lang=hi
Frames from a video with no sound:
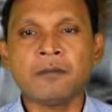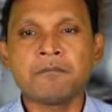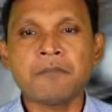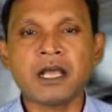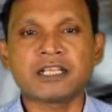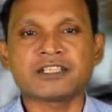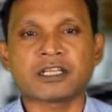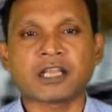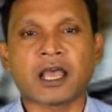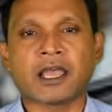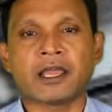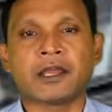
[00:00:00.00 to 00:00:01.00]
का माना
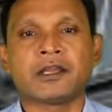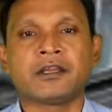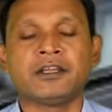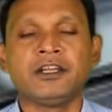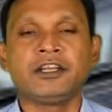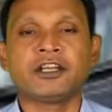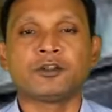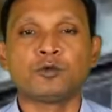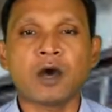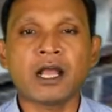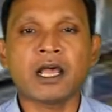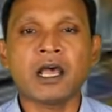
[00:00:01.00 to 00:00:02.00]
जाता है इनके
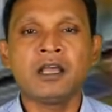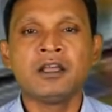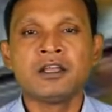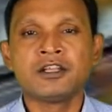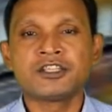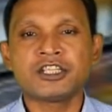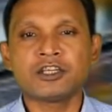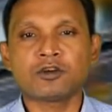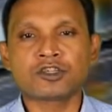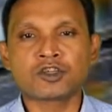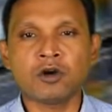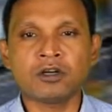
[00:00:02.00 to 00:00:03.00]
द्वारा चीन
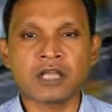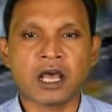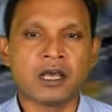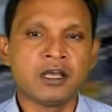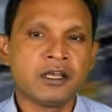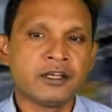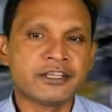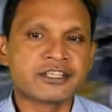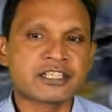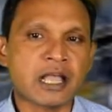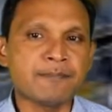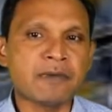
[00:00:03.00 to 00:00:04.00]
को छोड़ना
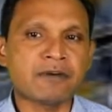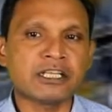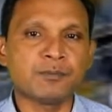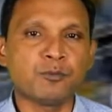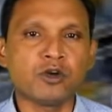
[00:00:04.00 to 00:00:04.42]
इस साम्यवादी